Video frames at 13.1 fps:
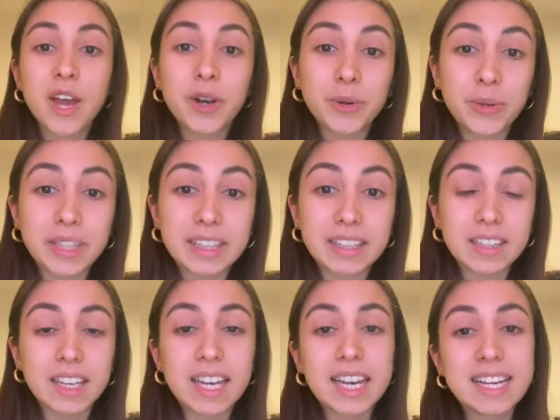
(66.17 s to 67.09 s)

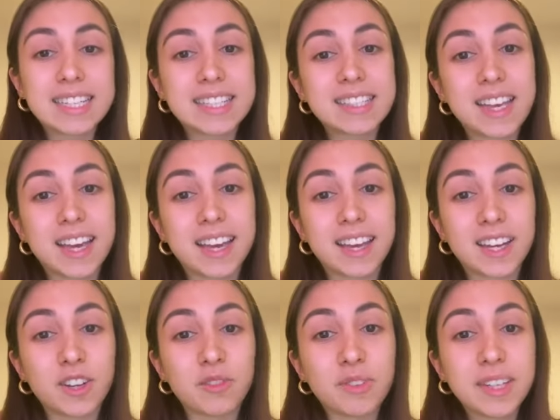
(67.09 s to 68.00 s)
Quindi, se
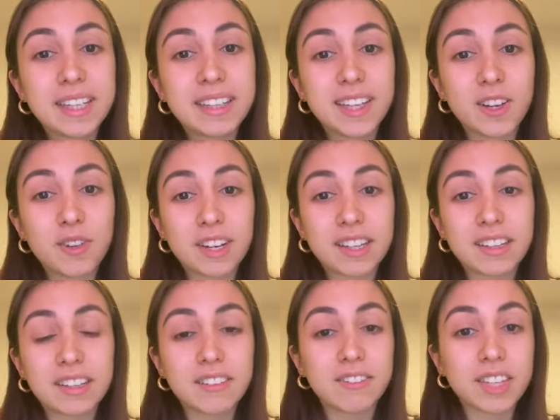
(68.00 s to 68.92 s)
non vedete l'ora
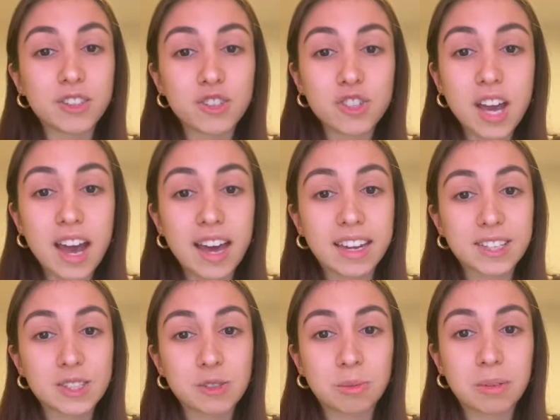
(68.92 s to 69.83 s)
di viaggiare,
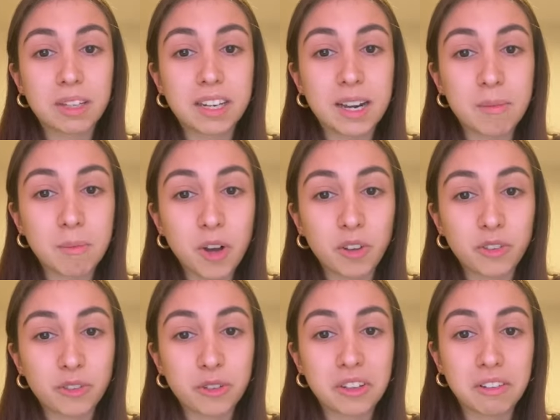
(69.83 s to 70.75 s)
scoprire il
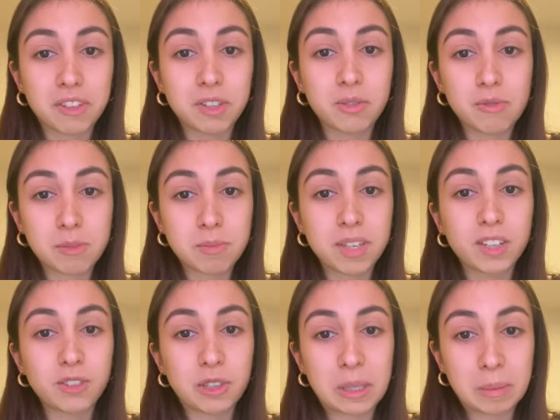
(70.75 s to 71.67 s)
mondo e avete uno
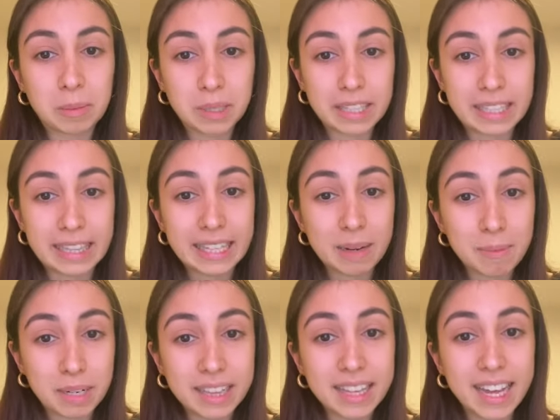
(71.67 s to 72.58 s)
spirito
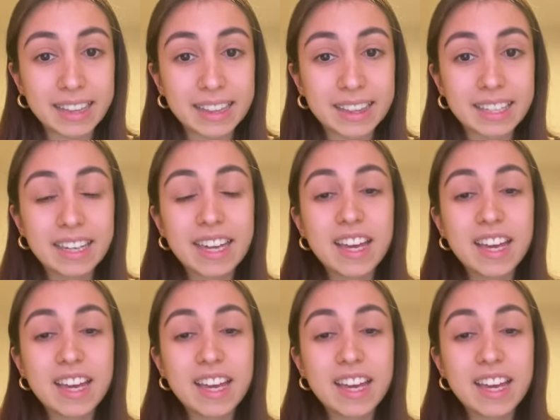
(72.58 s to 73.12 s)
intraprendente,